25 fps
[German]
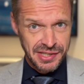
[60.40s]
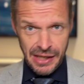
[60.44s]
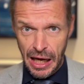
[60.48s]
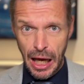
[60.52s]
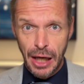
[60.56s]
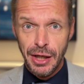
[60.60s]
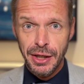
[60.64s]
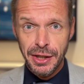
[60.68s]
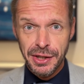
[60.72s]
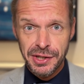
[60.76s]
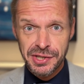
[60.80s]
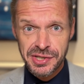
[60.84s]

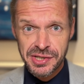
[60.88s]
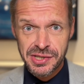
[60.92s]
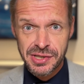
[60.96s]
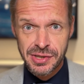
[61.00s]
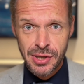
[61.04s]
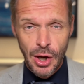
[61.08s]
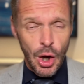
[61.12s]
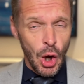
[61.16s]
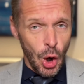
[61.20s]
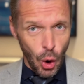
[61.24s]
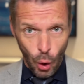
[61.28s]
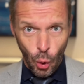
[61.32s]
alles
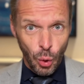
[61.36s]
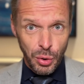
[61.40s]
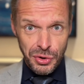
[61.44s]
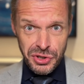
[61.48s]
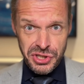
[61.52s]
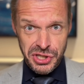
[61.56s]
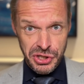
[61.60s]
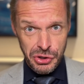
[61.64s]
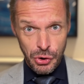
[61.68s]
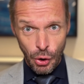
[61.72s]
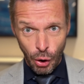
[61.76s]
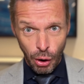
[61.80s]

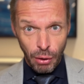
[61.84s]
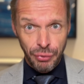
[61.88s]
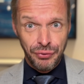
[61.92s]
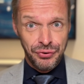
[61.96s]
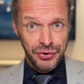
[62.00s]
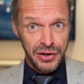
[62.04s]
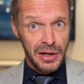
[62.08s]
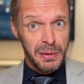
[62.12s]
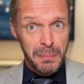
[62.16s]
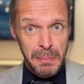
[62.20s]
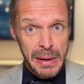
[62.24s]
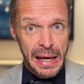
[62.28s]
und noch
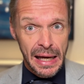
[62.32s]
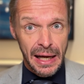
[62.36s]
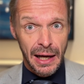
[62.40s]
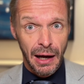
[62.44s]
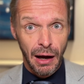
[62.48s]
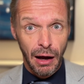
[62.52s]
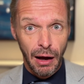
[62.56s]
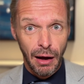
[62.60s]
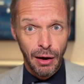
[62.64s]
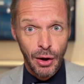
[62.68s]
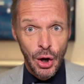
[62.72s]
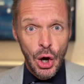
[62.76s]
viel
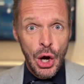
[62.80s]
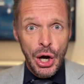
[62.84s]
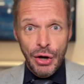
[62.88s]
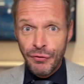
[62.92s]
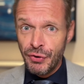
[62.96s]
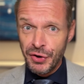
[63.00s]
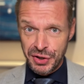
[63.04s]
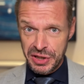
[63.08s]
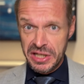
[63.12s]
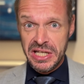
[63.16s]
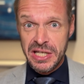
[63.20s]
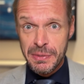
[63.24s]
mehr
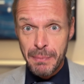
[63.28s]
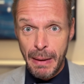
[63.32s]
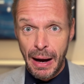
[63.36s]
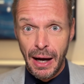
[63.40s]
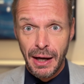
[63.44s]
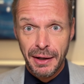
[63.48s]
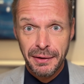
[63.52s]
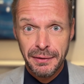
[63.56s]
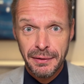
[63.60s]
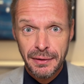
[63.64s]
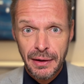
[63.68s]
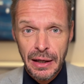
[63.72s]
würde ich
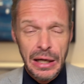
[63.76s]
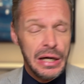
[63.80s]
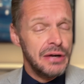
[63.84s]
machen,